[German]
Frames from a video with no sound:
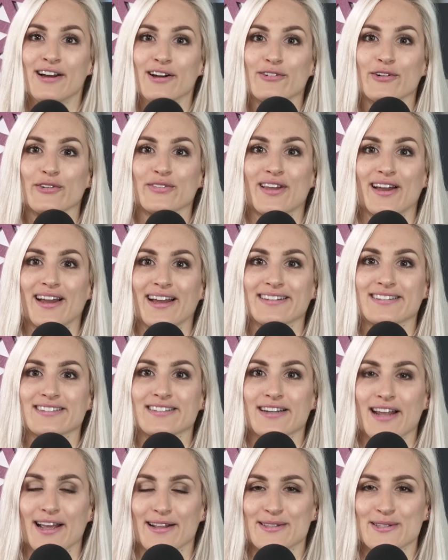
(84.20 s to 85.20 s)
Gewonnen hat
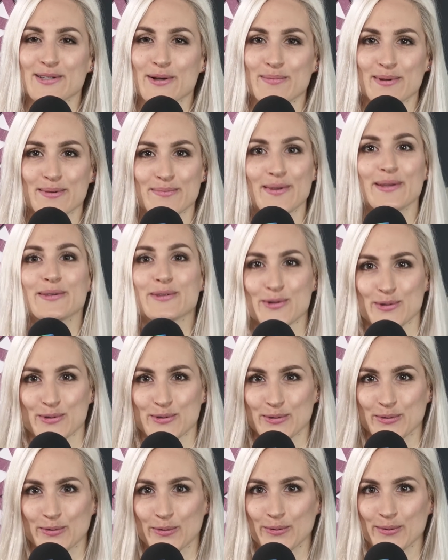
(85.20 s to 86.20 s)
der Hensio mit einem 3
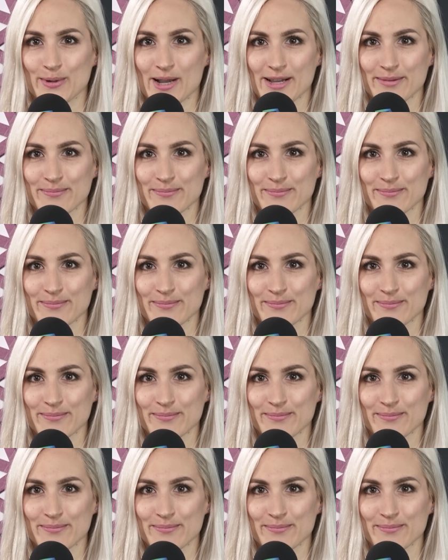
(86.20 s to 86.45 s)
zu 0.